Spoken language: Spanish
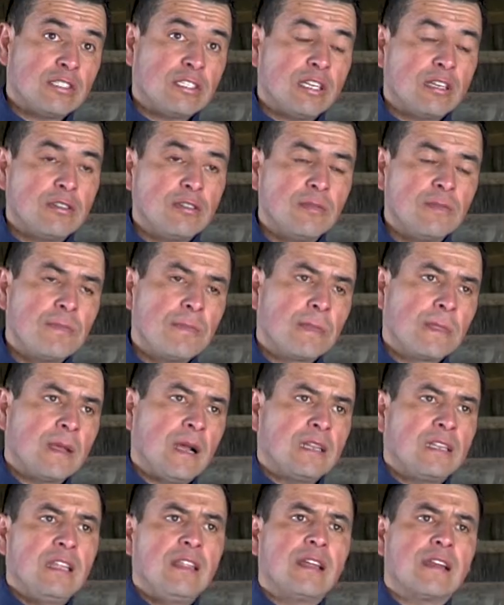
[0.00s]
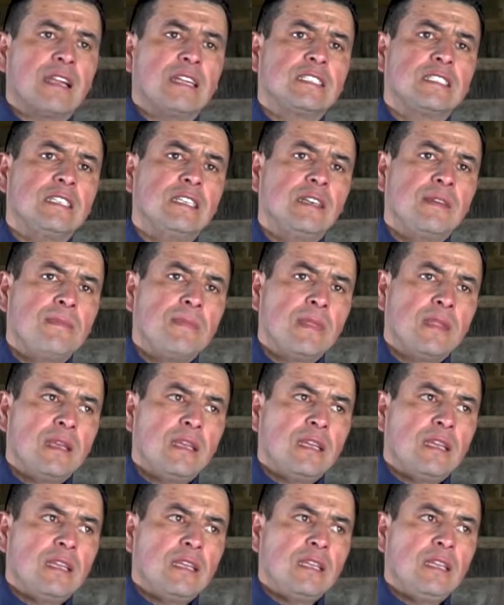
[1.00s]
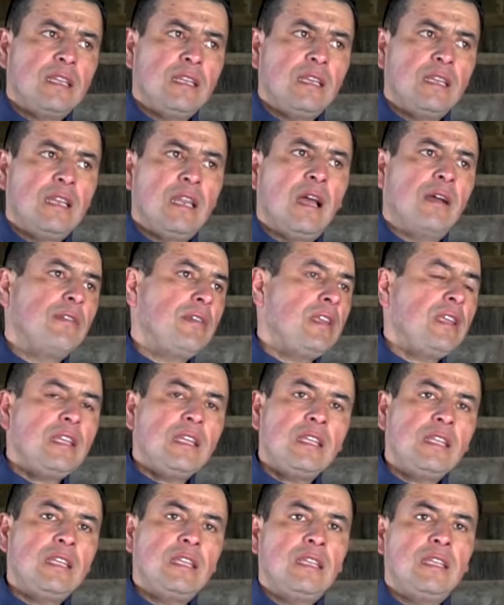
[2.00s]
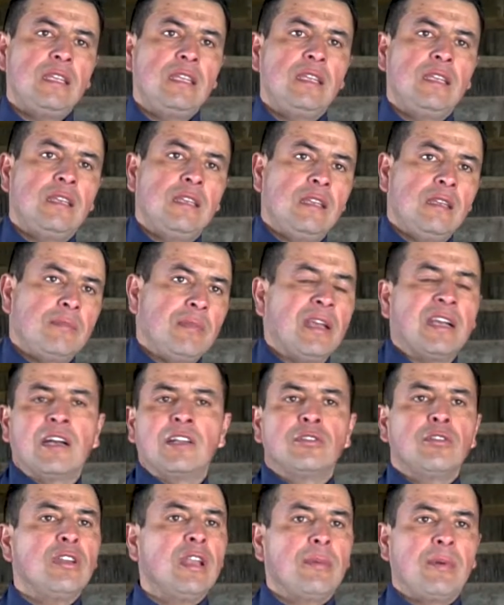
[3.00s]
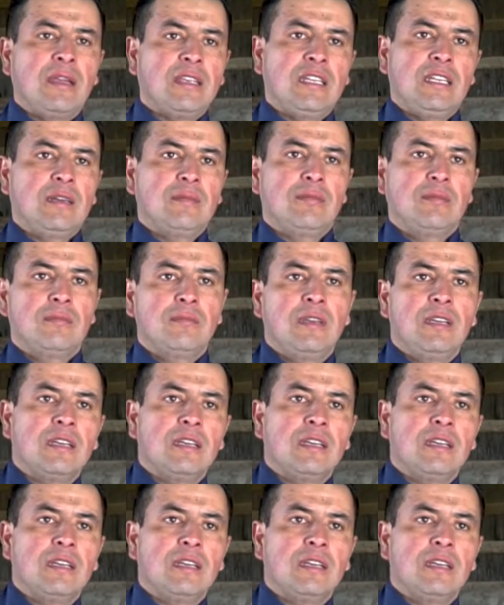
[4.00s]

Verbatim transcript: ¿cierto? Aquí de arrastre. Y la vi y, y me encantó la máquina, me